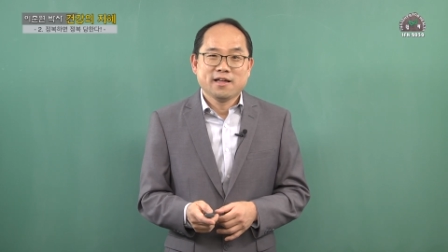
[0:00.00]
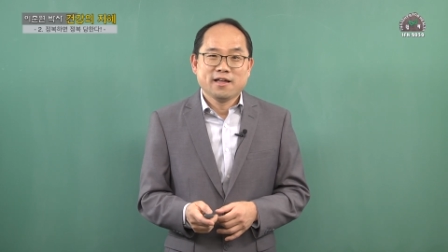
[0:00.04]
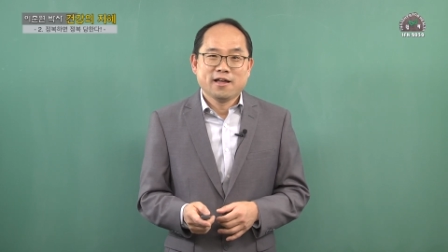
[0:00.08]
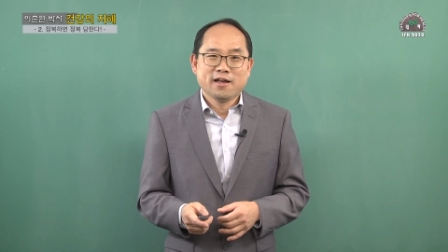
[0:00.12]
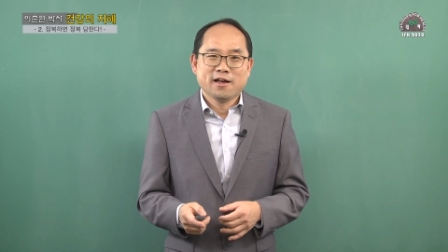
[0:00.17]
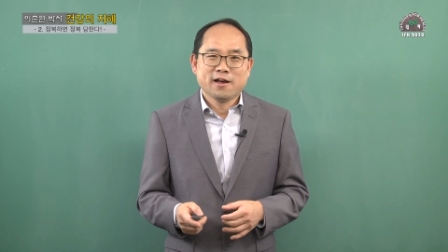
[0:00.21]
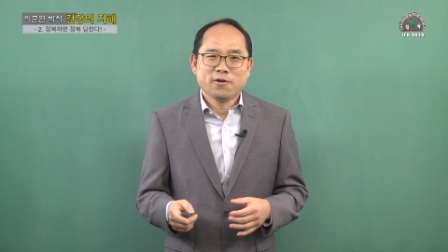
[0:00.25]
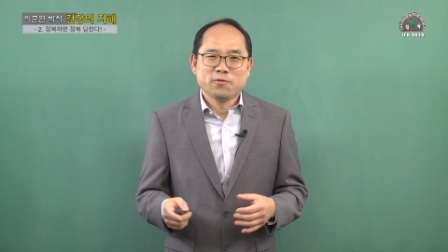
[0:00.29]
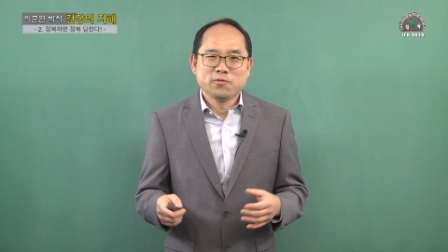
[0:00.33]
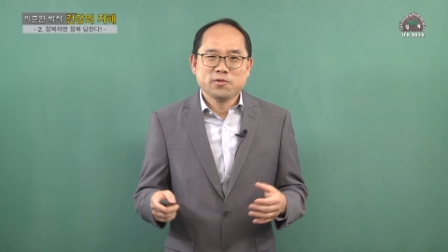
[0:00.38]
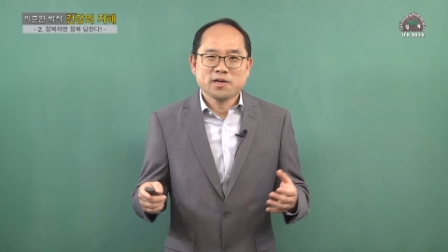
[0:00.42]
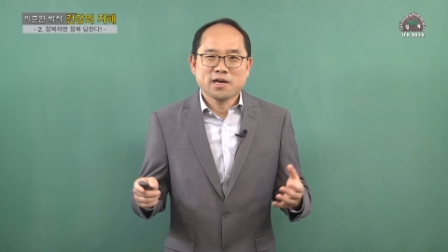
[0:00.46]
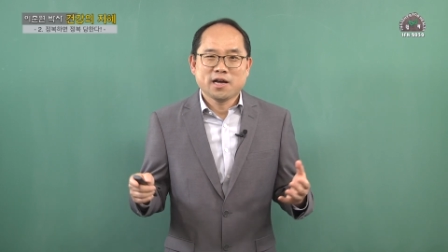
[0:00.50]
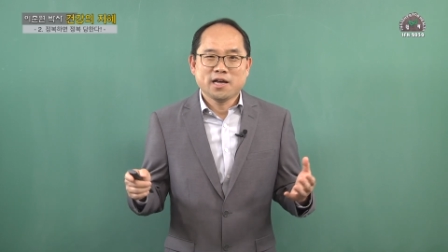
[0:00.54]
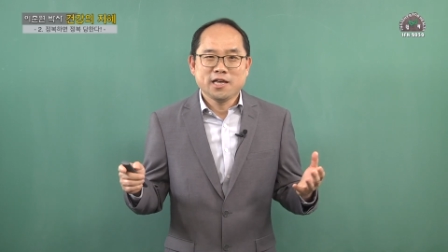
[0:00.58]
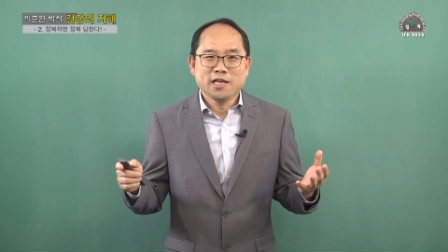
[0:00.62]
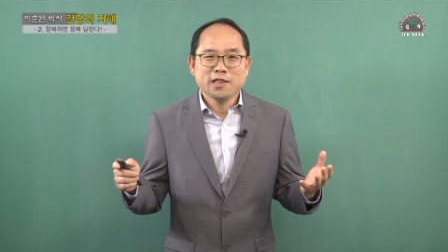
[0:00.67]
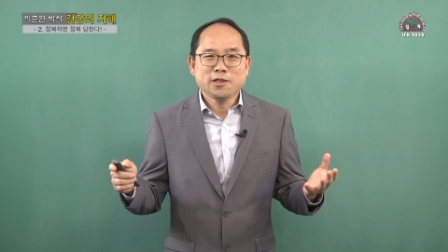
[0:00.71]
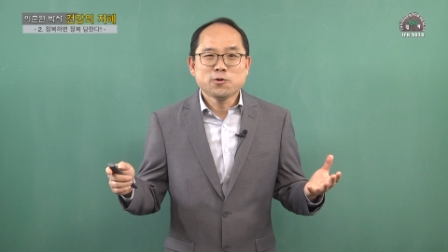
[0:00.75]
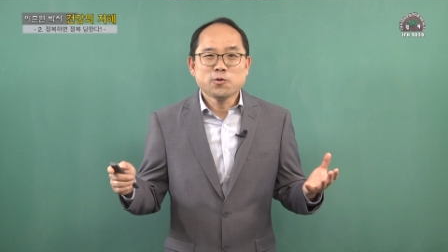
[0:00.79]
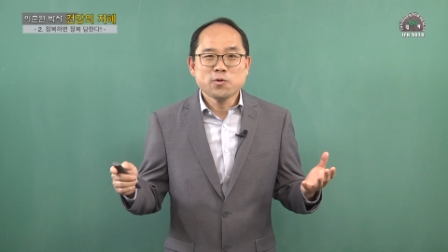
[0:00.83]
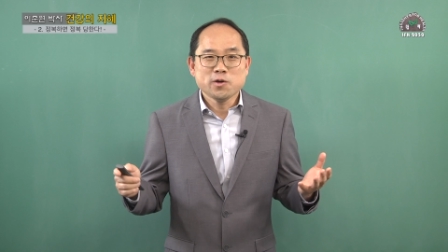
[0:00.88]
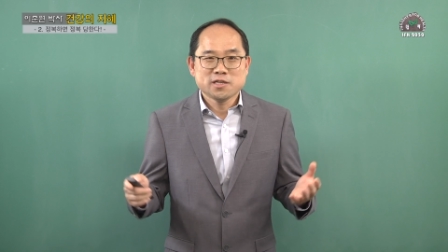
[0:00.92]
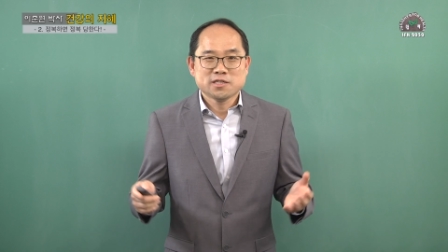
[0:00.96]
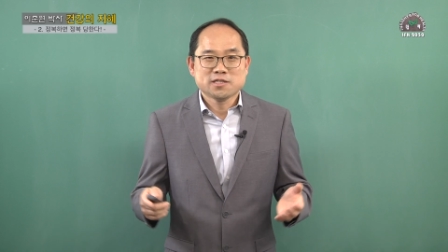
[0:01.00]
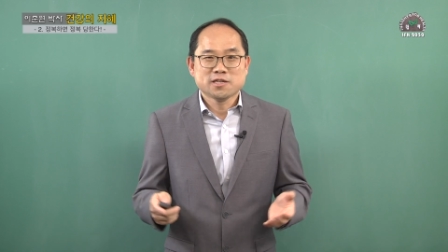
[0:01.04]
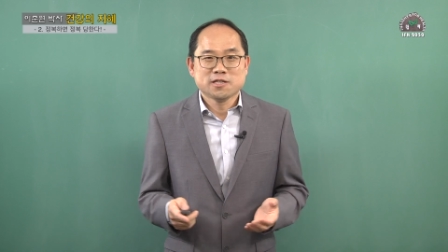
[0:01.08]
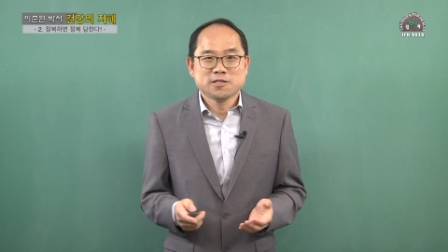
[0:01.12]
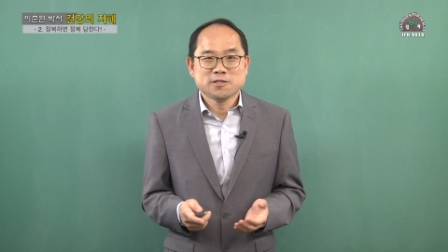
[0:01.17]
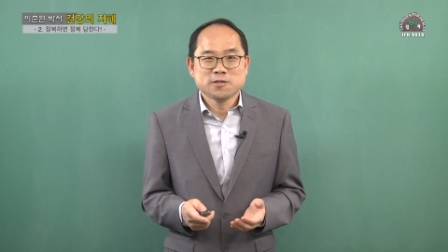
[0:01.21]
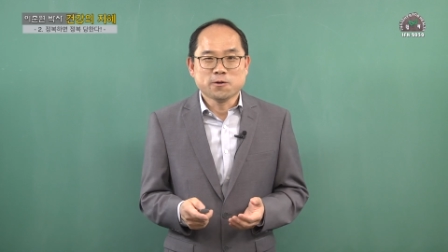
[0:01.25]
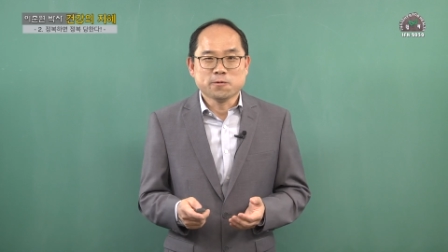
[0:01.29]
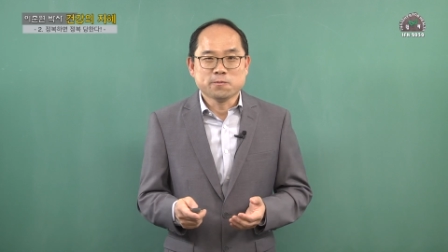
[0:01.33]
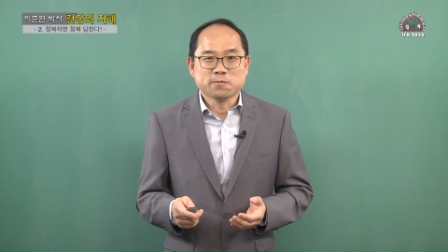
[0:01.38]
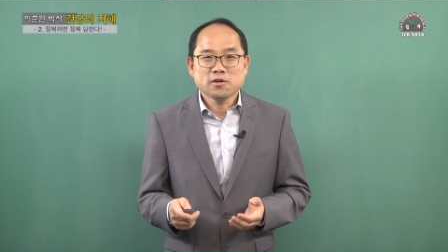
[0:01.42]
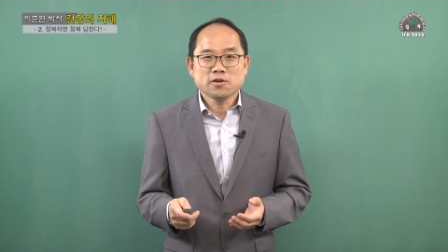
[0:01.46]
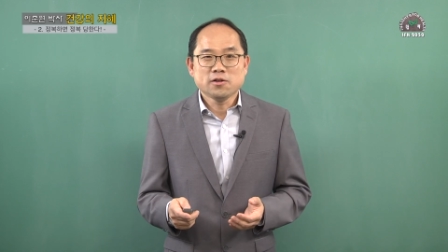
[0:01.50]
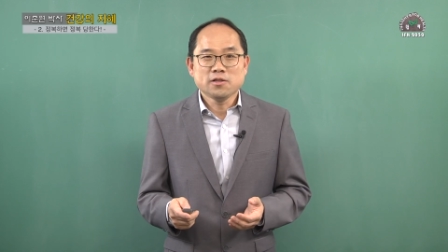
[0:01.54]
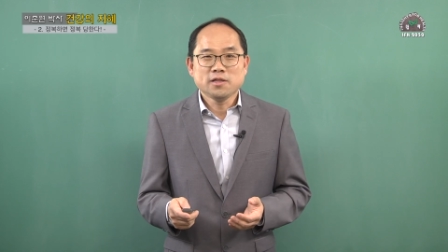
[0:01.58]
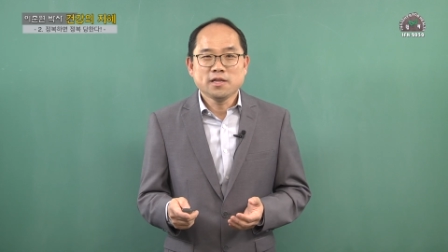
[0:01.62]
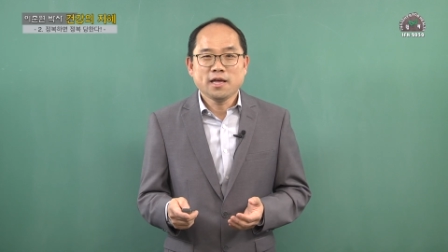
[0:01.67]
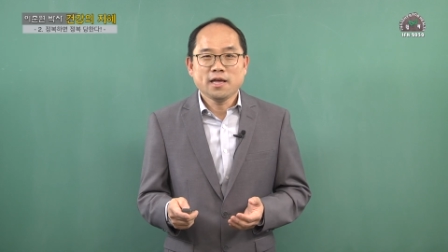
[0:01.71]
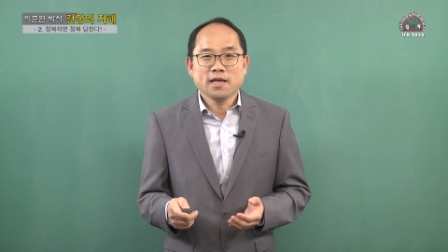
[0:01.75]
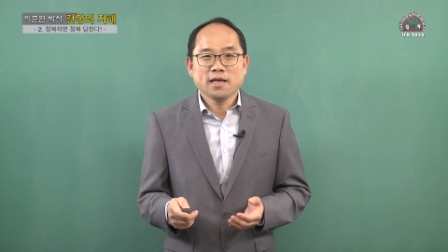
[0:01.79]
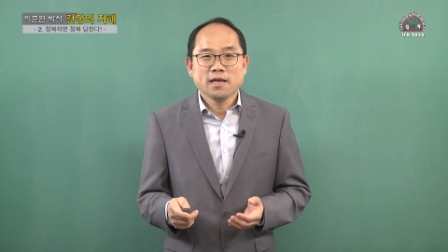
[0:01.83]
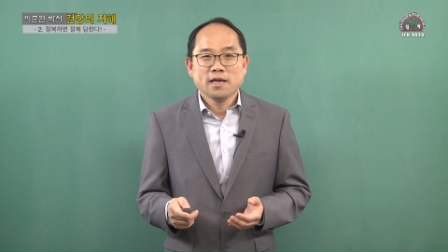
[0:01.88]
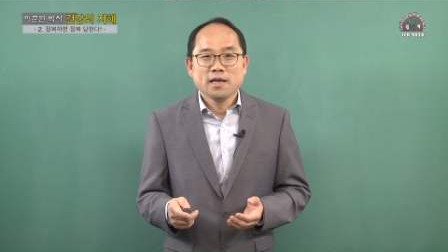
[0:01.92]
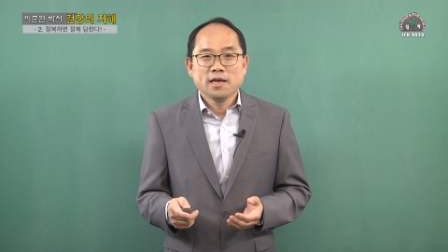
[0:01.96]
아, 우리가 잊고 있었죠.
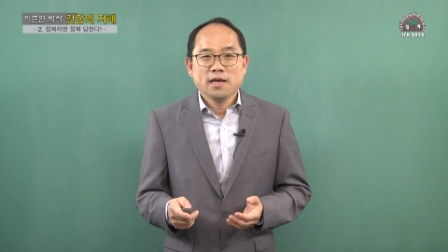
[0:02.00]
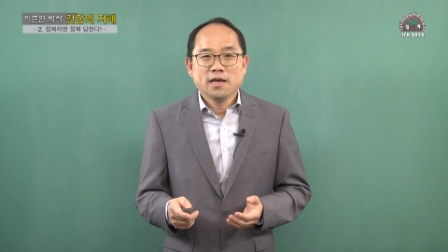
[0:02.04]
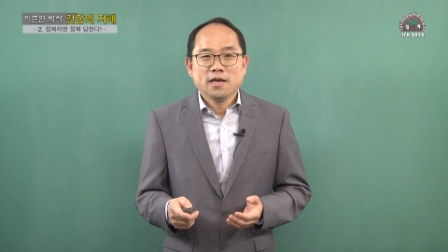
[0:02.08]
그런데